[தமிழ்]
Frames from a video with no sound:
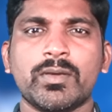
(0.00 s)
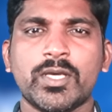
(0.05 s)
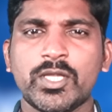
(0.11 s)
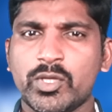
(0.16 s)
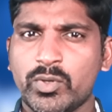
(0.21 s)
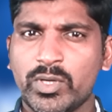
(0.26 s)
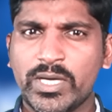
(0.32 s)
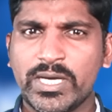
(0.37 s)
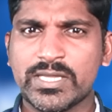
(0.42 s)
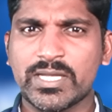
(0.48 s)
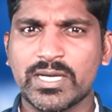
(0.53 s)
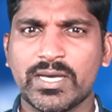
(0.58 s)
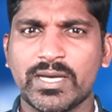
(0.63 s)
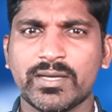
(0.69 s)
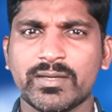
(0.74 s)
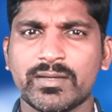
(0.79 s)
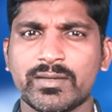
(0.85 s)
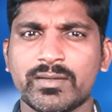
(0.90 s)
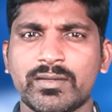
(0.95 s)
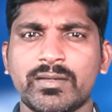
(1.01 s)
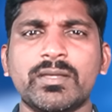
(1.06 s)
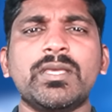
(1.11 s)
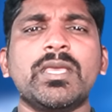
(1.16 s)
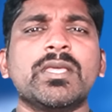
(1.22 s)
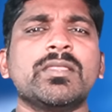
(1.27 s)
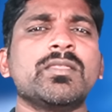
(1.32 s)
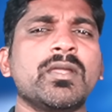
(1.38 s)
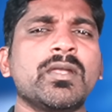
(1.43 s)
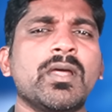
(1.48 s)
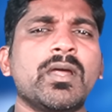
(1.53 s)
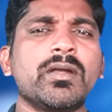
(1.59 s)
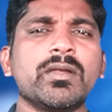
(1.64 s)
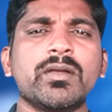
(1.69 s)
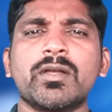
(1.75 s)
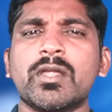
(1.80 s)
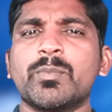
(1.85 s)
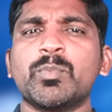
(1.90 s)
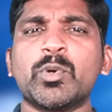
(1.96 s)
இந்த உலகத்தில் எந்த நாடு
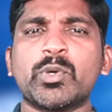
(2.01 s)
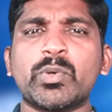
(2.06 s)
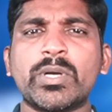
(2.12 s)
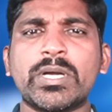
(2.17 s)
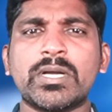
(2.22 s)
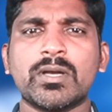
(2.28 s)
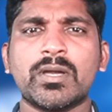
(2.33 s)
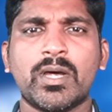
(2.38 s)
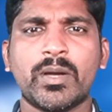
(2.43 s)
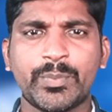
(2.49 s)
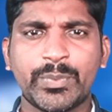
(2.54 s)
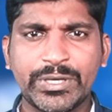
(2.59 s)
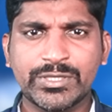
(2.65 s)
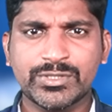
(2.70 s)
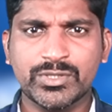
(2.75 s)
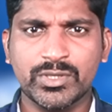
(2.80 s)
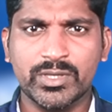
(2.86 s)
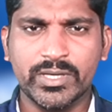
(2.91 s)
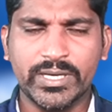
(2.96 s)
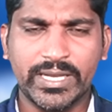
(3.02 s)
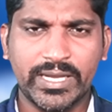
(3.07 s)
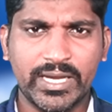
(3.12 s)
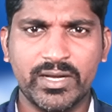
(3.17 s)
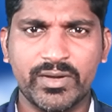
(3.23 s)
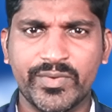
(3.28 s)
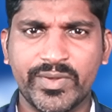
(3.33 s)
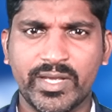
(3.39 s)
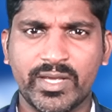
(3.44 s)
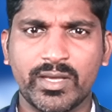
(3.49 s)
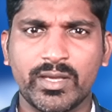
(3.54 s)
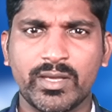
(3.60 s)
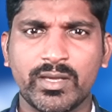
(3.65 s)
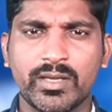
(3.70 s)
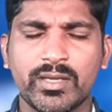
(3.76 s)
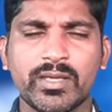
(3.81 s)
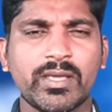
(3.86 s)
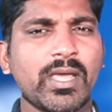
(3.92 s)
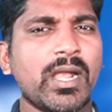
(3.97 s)
நம்பர் ஒன் அப்படின்னு சொல்கிற கேள்விக்கு
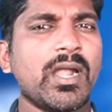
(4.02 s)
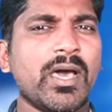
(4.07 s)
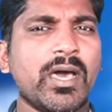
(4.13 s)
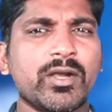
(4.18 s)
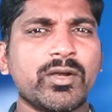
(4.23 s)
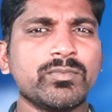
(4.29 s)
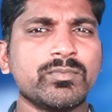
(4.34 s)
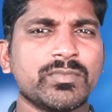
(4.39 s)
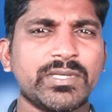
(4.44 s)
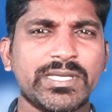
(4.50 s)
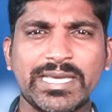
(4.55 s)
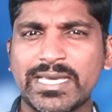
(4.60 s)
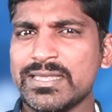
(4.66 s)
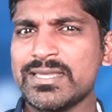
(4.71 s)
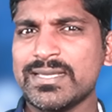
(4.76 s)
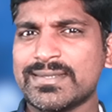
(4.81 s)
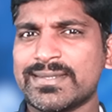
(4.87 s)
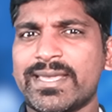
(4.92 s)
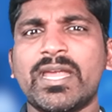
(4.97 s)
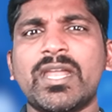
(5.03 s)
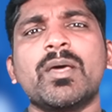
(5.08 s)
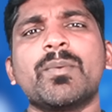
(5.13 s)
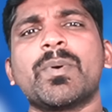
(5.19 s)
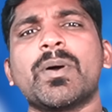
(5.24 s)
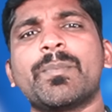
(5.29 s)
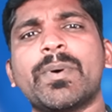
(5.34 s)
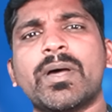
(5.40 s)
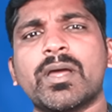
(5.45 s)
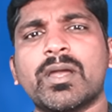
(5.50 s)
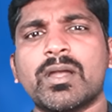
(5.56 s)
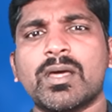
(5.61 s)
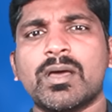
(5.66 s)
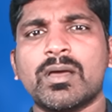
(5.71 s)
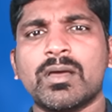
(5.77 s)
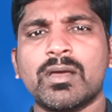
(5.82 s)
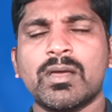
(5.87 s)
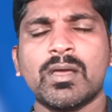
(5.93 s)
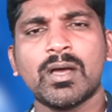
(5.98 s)
எல்லாரும் எந்த ஸ்கேலை பார்ப்பாங்கன்னா
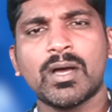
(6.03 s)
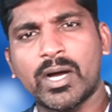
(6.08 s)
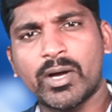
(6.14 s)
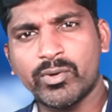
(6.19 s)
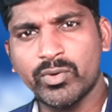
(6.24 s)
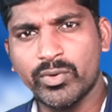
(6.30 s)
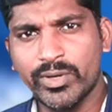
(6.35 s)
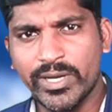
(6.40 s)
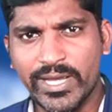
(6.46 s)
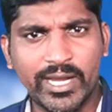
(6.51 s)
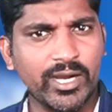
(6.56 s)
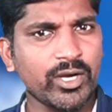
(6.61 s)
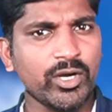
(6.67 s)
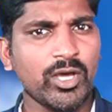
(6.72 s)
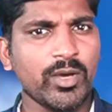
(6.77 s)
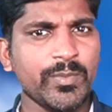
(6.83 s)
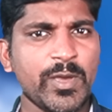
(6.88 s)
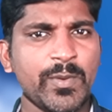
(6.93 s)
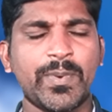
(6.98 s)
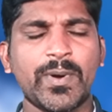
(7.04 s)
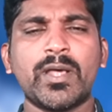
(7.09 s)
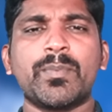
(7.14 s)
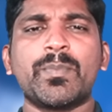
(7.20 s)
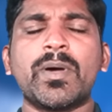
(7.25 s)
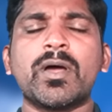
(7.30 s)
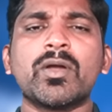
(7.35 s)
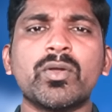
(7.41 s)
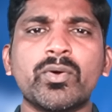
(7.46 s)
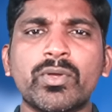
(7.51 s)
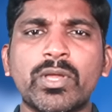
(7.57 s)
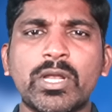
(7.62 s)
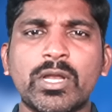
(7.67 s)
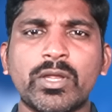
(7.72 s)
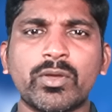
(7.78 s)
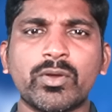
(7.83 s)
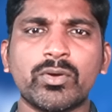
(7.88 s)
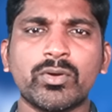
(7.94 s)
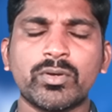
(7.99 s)
அவங்களுடைய எக்கனாமியை பார்ப்பாங்களோ
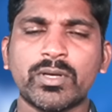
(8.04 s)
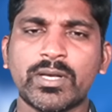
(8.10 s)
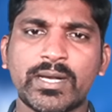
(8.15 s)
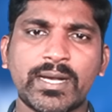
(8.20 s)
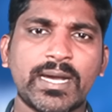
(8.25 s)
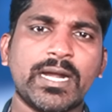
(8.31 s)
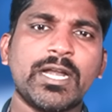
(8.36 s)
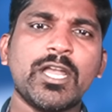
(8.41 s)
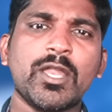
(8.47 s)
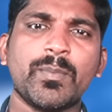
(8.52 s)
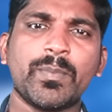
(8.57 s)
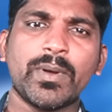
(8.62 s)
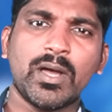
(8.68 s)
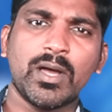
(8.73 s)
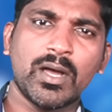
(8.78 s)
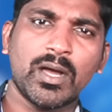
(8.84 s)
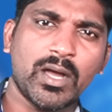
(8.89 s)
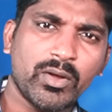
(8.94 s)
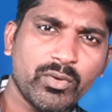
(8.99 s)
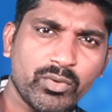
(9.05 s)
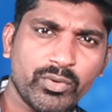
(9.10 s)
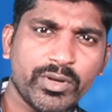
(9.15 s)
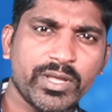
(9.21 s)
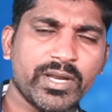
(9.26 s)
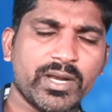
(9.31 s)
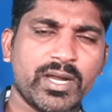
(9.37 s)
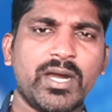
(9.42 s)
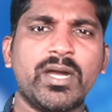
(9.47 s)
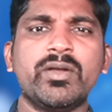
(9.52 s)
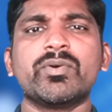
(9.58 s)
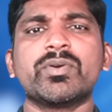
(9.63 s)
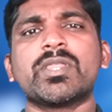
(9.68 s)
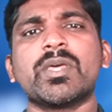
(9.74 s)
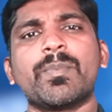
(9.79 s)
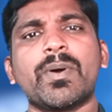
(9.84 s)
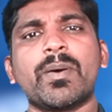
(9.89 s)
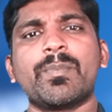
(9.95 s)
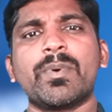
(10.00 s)
இல்லையோ கண்டிப்பாக அவங்களுடைய
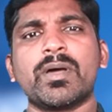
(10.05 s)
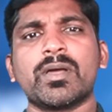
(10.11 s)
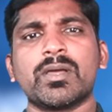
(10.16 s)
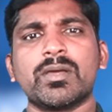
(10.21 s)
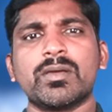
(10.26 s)
இராணுவத்தை பார்ப்பாங்க